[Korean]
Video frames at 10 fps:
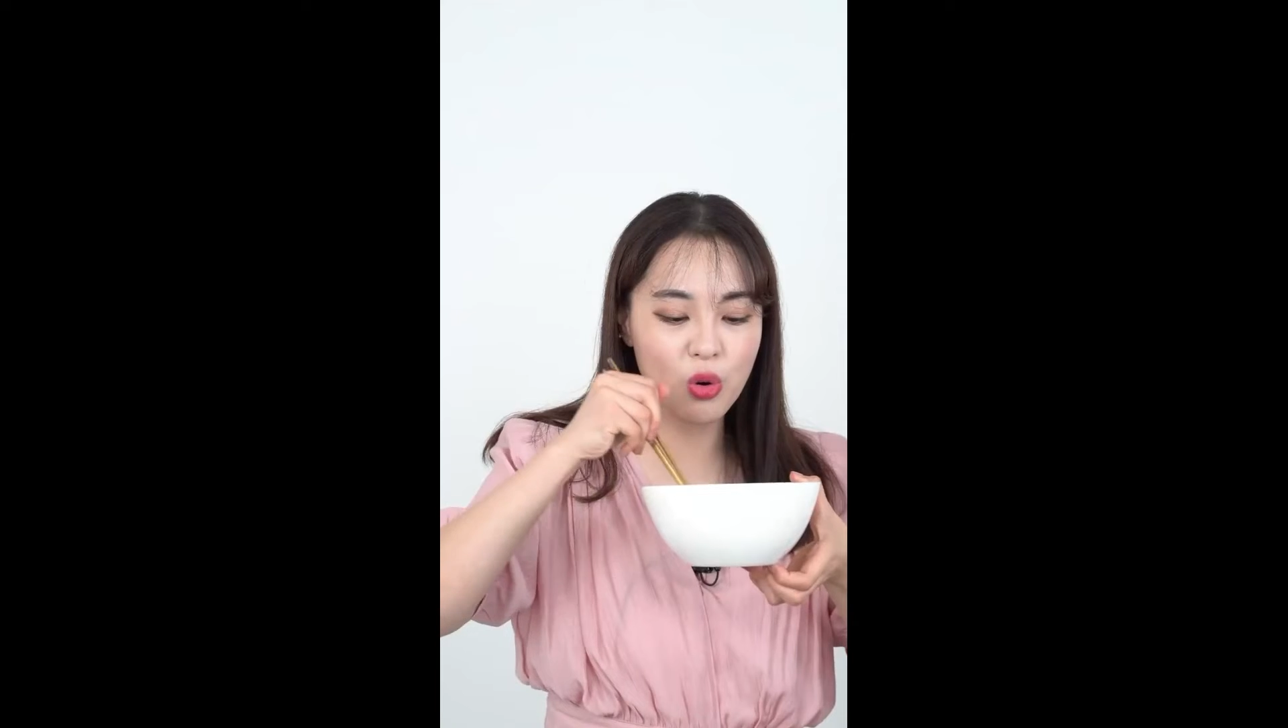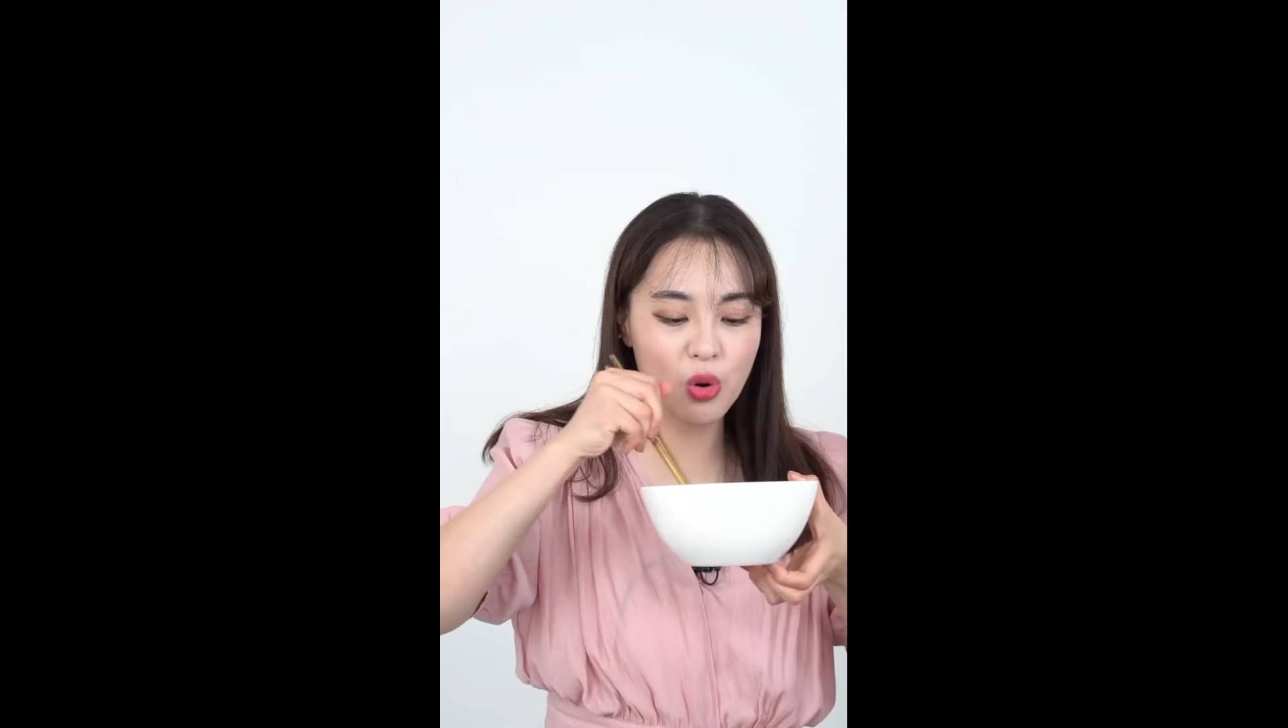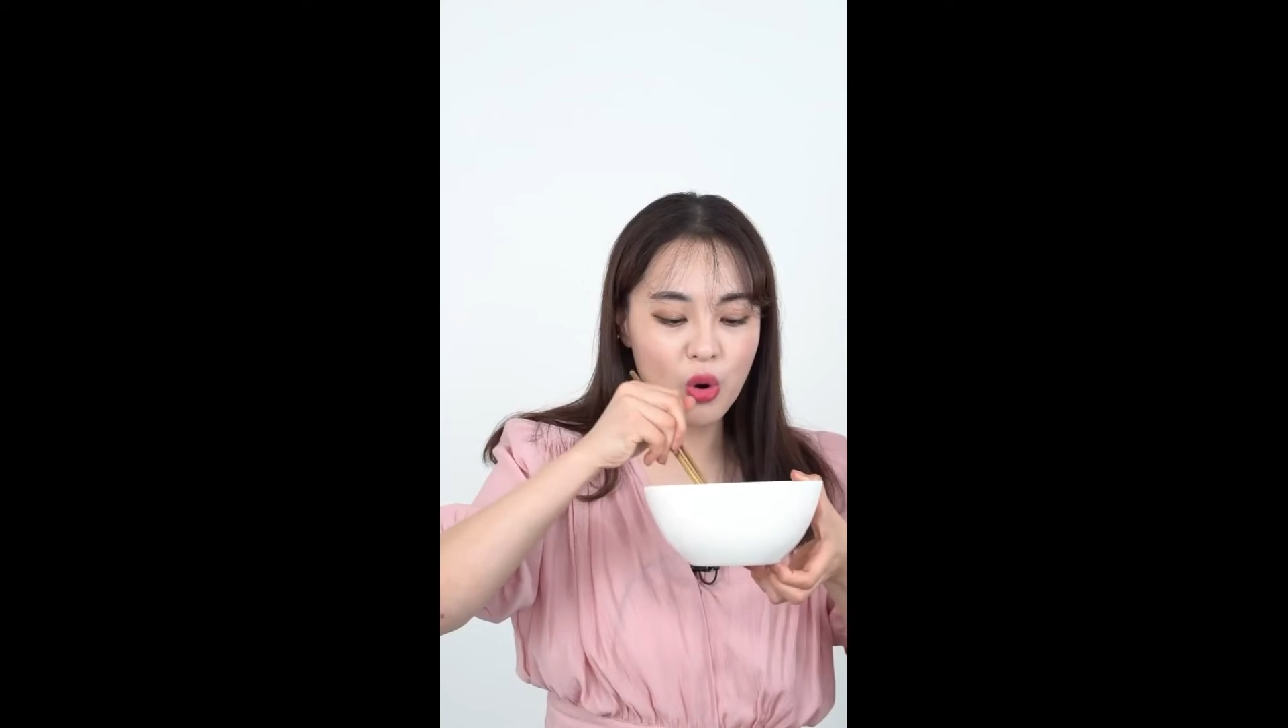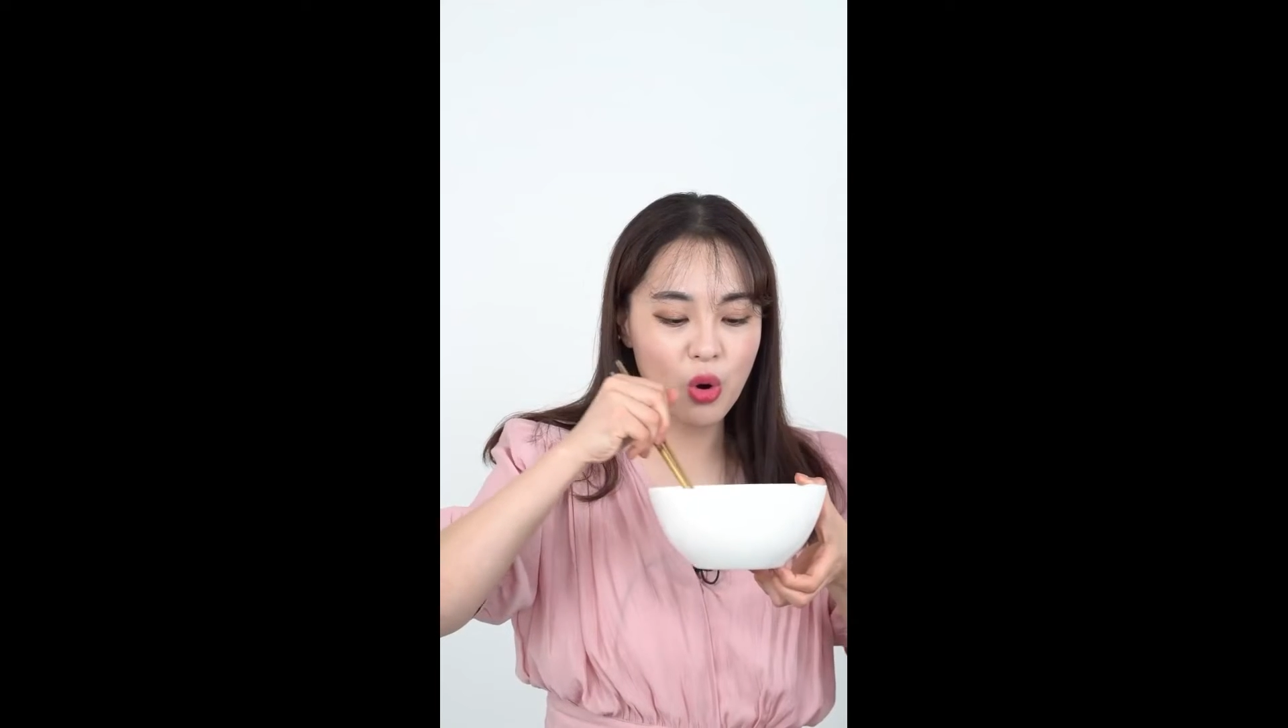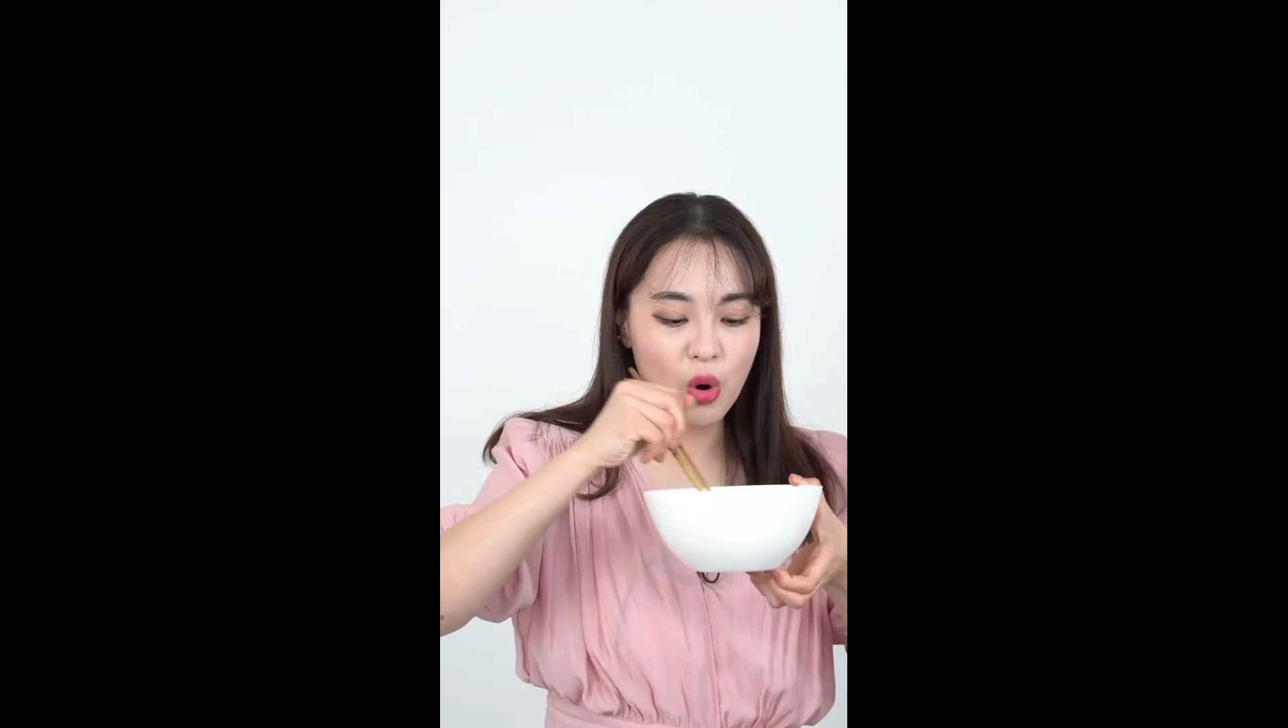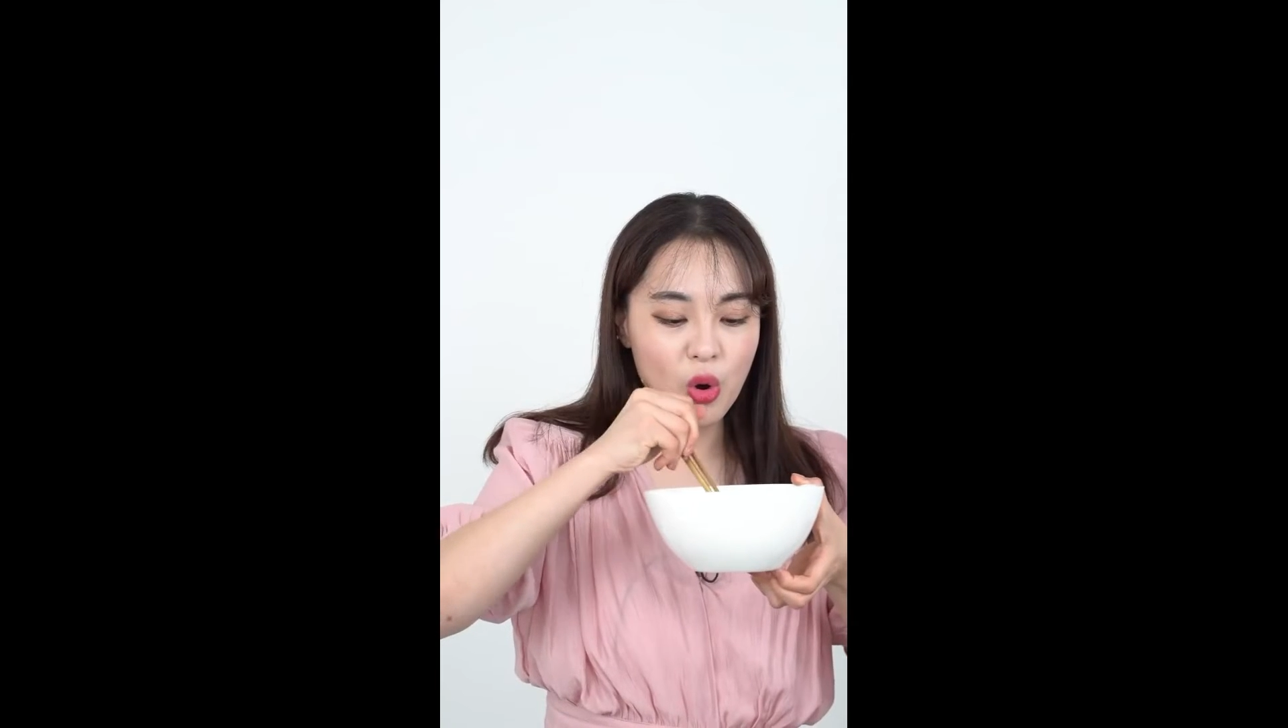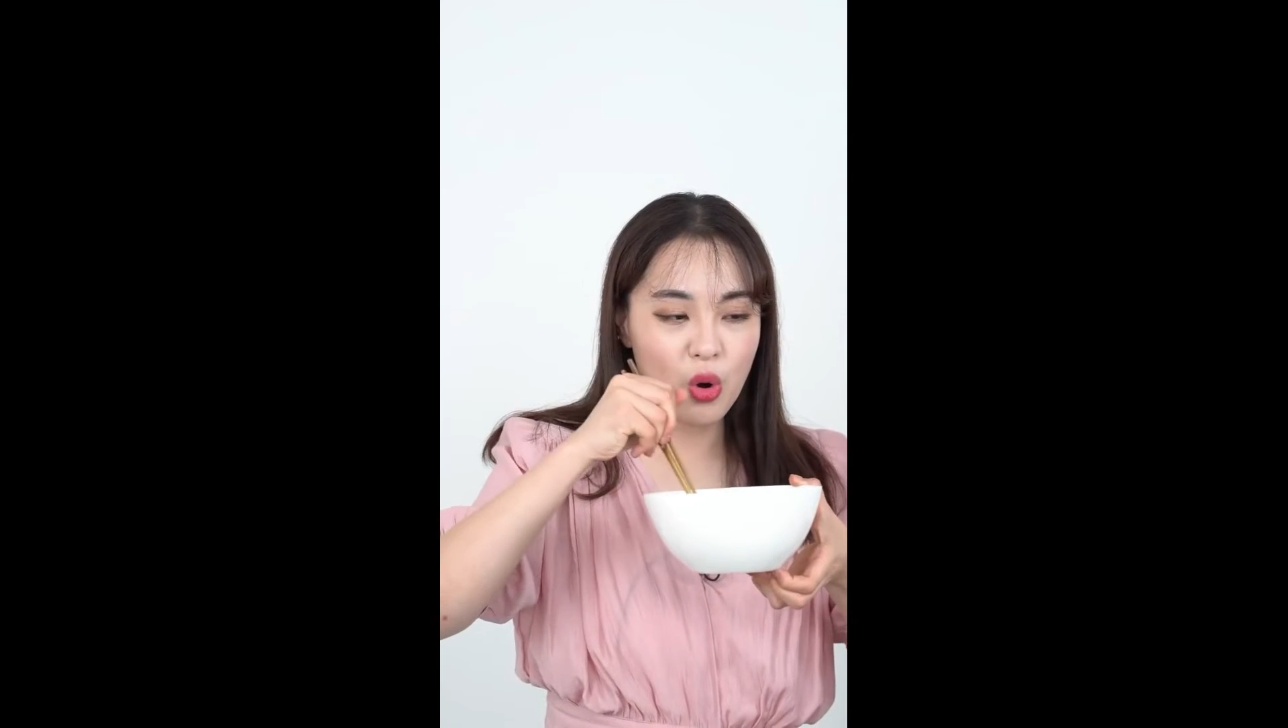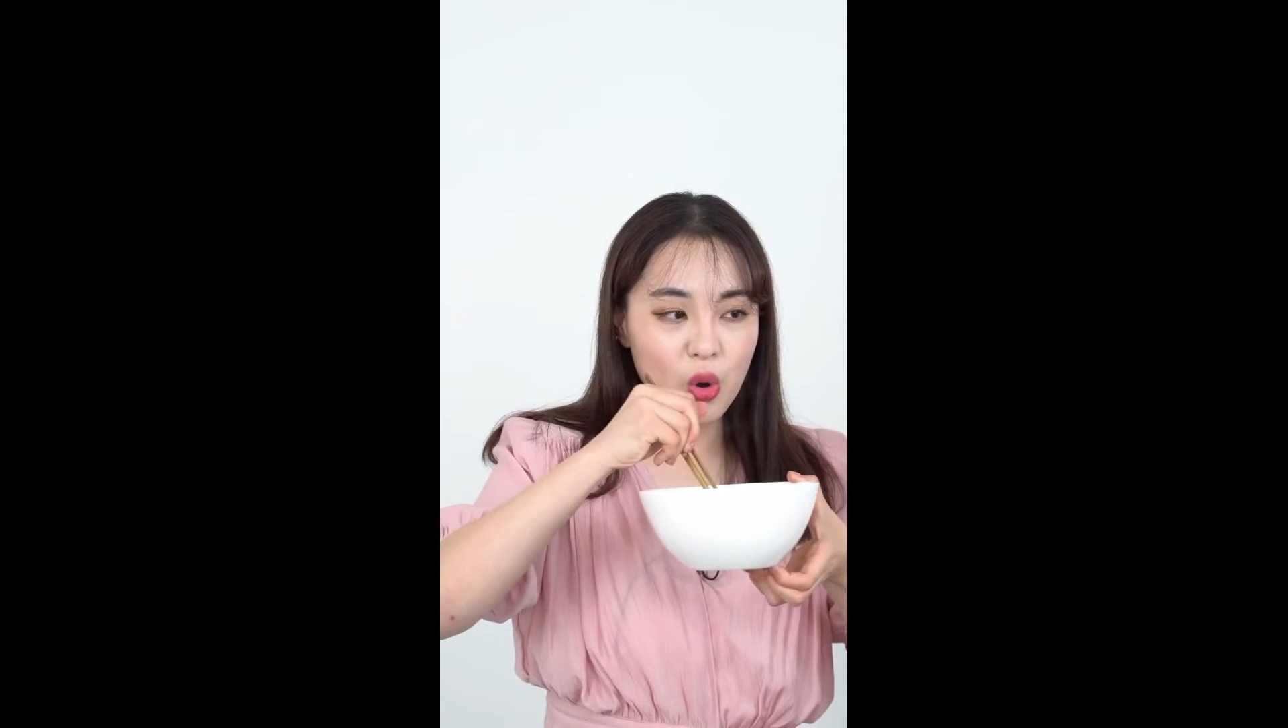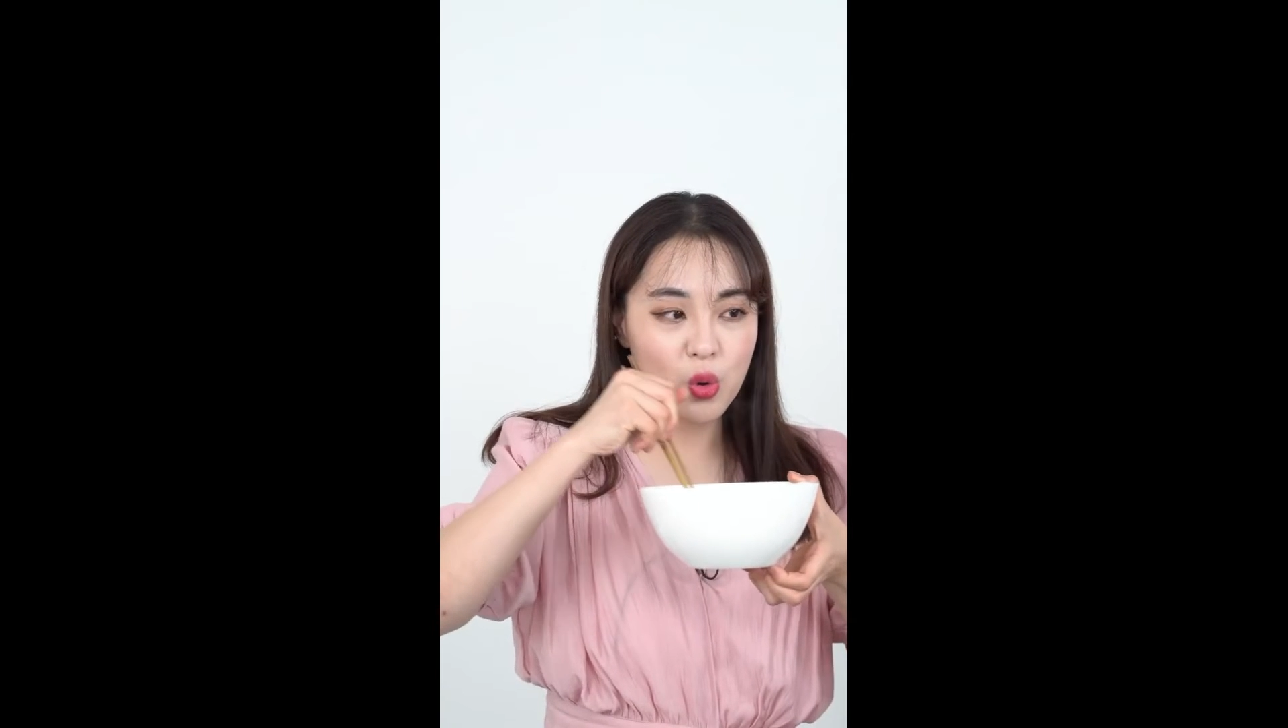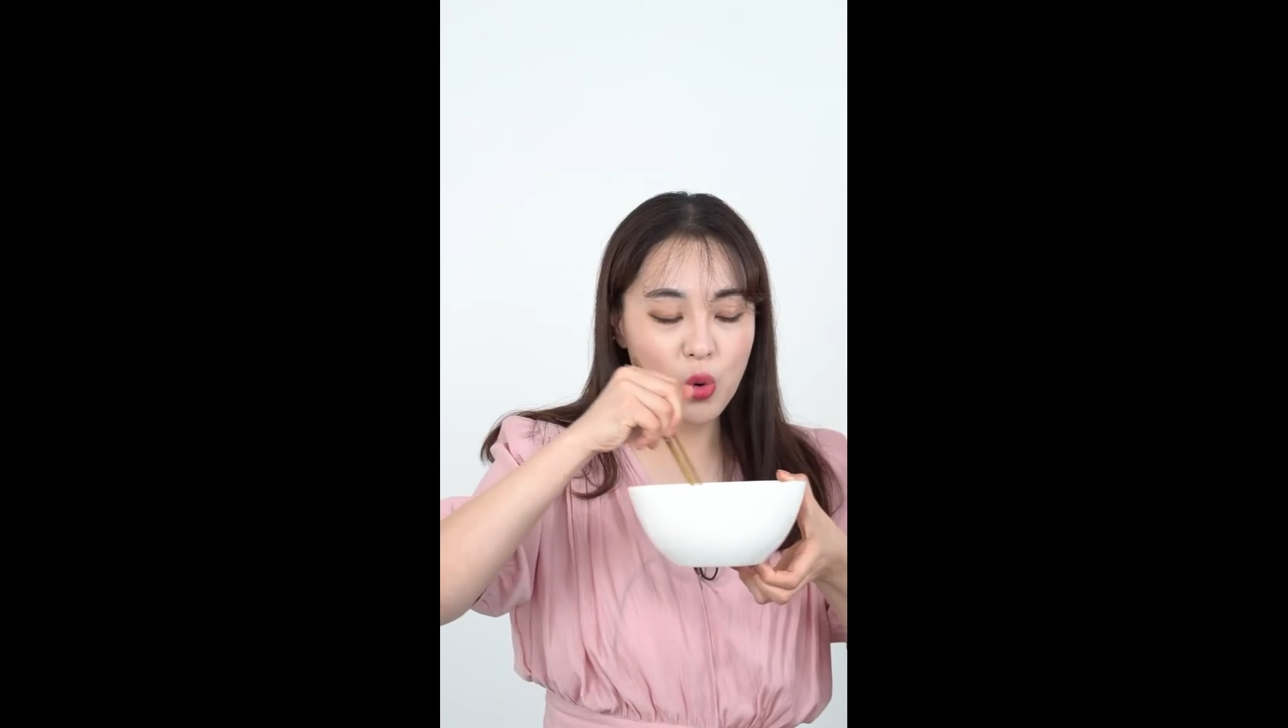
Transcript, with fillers: 맛 한번 보겠습니다.